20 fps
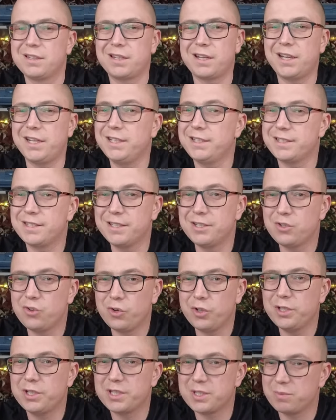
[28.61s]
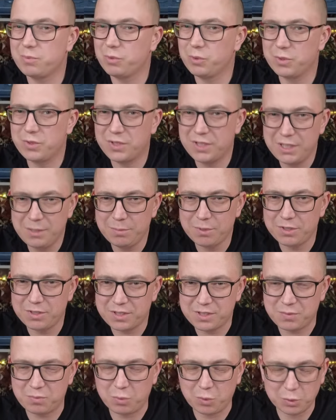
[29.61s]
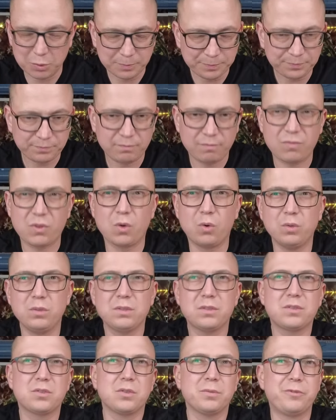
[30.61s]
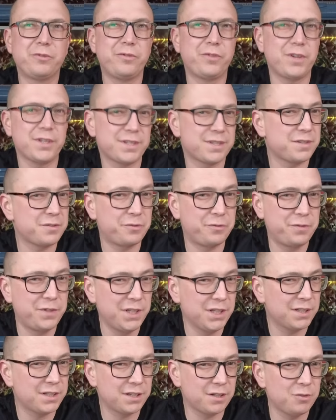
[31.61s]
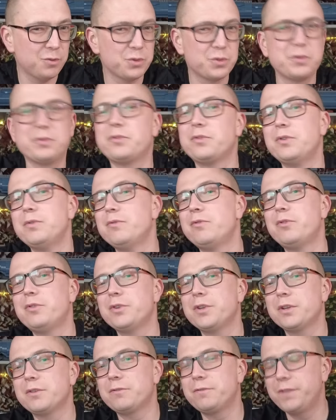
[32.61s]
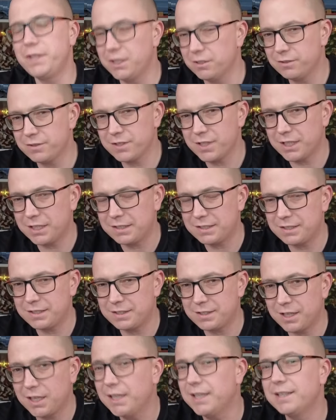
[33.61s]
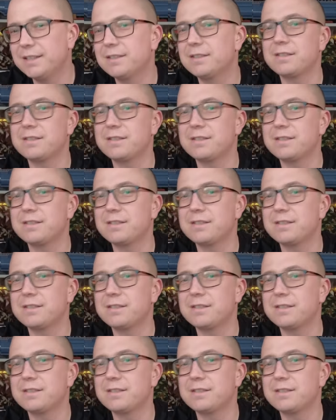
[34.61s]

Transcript: 139272 und umfasst 4564 Teile.